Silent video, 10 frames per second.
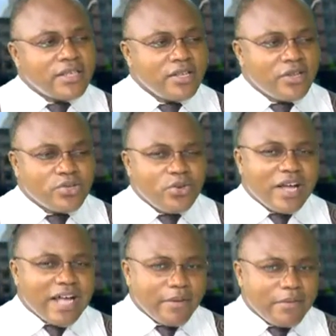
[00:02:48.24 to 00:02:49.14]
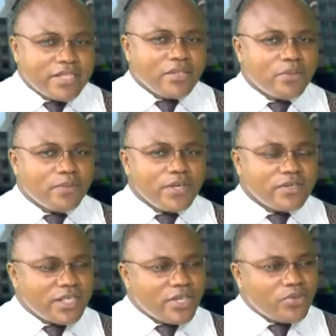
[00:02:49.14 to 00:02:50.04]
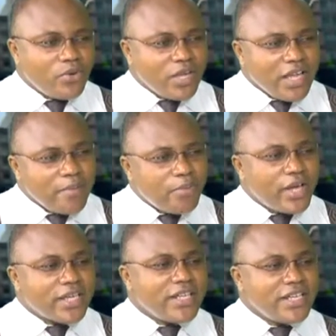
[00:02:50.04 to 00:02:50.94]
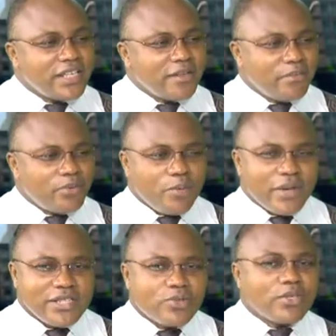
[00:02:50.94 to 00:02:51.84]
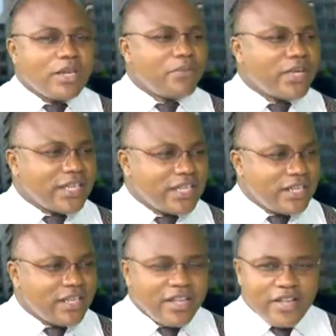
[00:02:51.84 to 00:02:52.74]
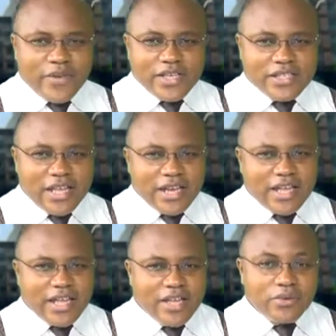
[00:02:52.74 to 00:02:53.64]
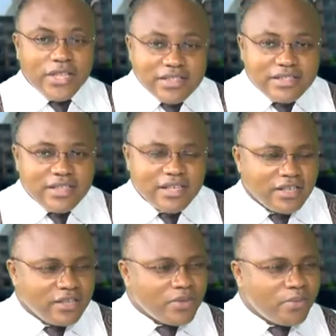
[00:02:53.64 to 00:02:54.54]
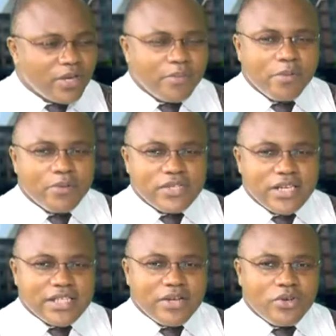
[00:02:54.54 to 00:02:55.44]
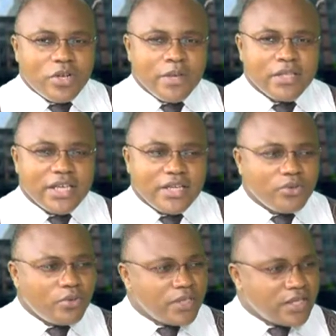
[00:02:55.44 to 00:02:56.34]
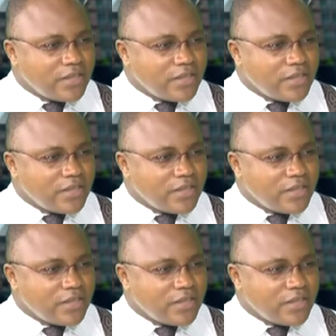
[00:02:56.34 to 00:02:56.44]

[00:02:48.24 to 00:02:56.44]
sont quand même des entreprises qui sont un peu aguerries, pour ne pas dire totalement aguerries, face à la rudesse que pourraient proposer les accords de partenariat économique